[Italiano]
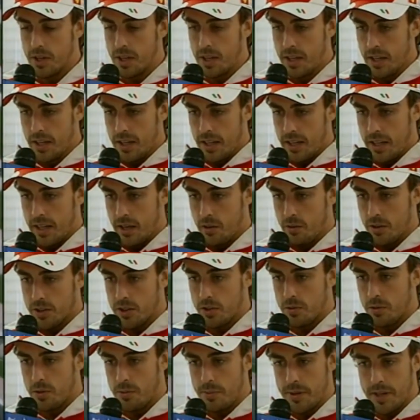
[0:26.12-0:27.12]
in questo
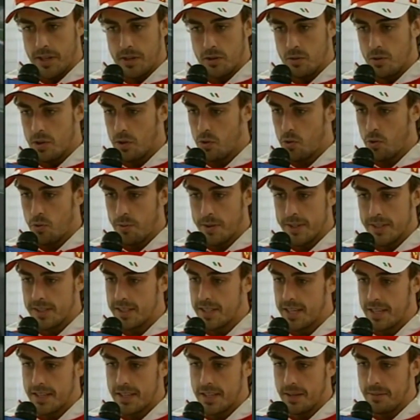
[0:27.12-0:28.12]
momento, una curva in
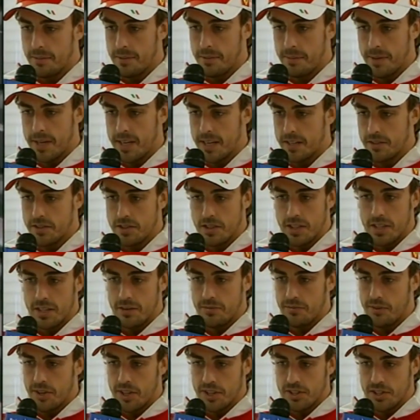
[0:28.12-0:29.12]
settima marcia
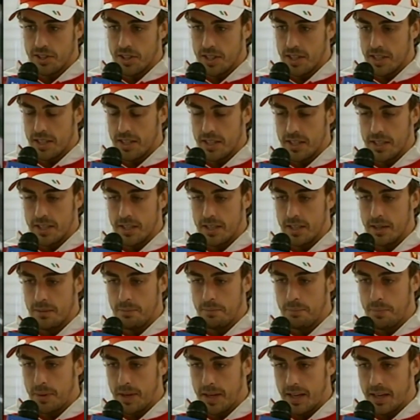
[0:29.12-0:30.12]
facile in
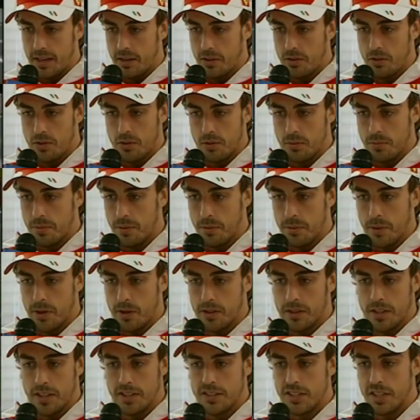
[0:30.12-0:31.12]
pieno, più o meno a
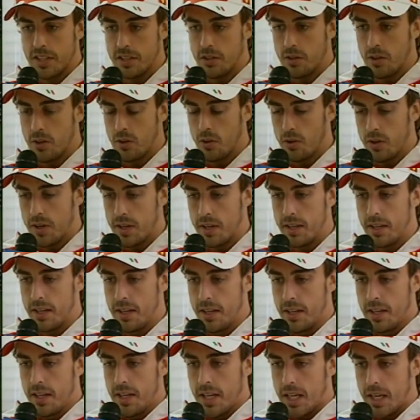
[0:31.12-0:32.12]
300 all'ora,
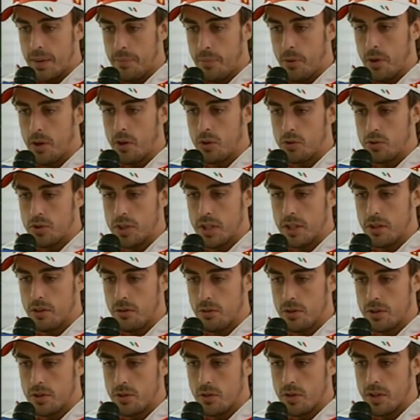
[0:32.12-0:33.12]
e poi continua
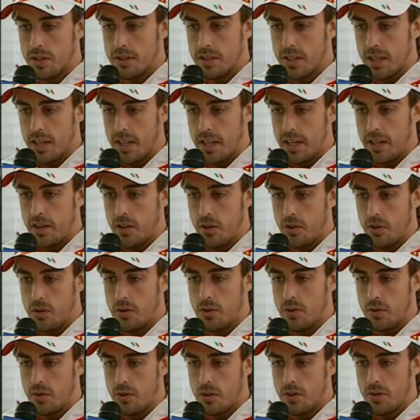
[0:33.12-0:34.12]
questo
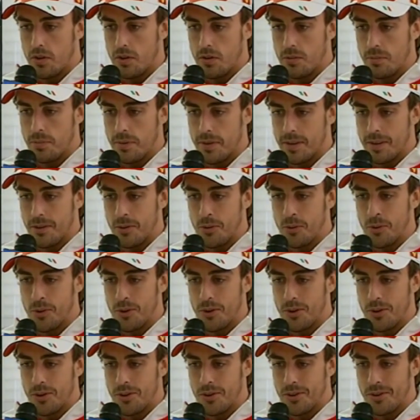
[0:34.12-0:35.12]
rettilineo eh, per
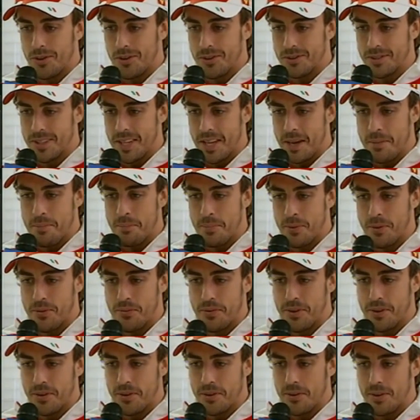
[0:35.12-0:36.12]
lungo tempo
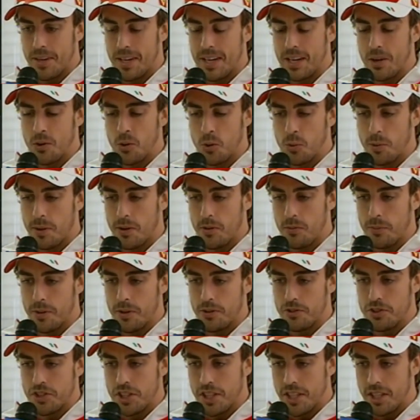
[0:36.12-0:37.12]
fino alla curva numero
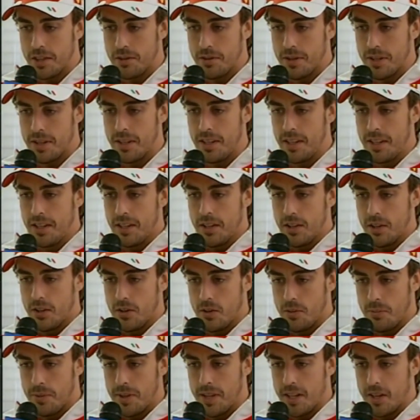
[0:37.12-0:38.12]
5,
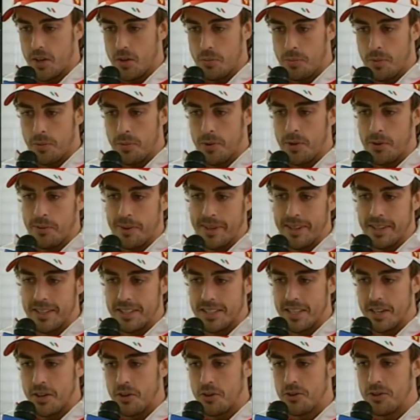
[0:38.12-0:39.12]
come dico più o meno 20
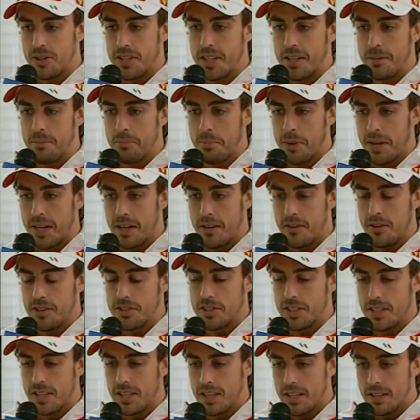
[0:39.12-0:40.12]
secondi in pieno
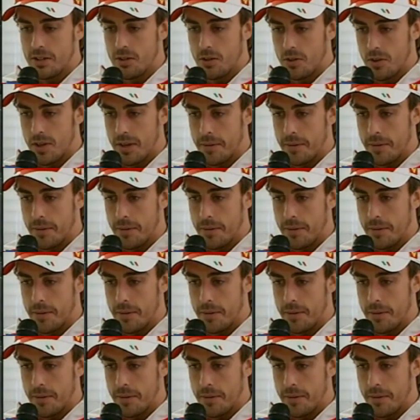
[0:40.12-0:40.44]
acceleratore